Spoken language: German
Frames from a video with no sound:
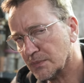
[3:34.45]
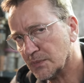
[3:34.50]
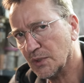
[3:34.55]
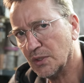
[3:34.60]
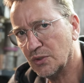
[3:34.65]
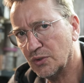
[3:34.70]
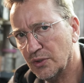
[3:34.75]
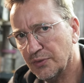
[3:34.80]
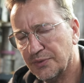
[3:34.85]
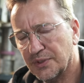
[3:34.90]

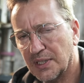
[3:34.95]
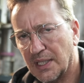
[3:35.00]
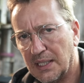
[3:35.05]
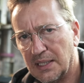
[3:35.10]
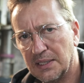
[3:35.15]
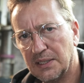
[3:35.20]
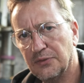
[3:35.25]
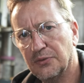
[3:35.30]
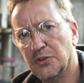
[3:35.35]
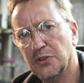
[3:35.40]
Das dürfte
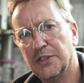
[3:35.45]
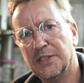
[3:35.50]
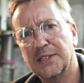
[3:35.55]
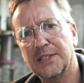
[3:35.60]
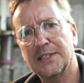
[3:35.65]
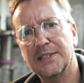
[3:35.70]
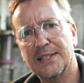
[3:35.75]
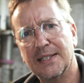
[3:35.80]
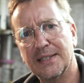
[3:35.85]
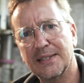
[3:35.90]
relativ
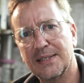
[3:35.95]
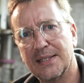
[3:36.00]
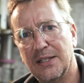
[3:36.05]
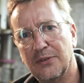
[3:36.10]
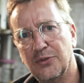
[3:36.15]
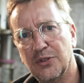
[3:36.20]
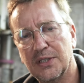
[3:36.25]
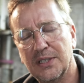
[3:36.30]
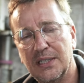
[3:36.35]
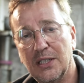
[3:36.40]
uninteressant sein
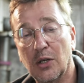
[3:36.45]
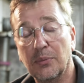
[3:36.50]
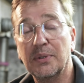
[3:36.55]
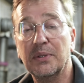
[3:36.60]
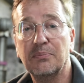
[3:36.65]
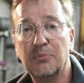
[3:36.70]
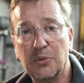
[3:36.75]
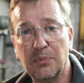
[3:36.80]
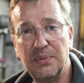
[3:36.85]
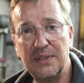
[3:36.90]
für die, aber
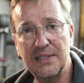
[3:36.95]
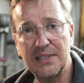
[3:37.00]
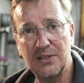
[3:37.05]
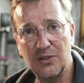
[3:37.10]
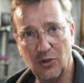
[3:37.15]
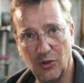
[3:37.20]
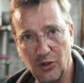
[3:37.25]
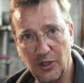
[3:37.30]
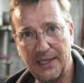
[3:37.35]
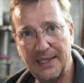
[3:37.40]
ich probiere es
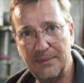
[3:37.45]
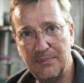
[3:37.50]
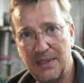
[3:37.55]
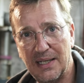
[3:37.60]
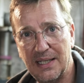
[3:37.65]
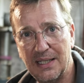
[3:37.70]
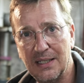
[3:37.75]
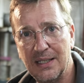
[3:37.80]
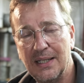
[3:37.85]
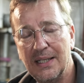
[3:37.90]
noch
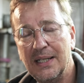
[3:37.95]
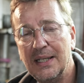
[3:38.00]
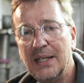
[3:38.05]
einmal.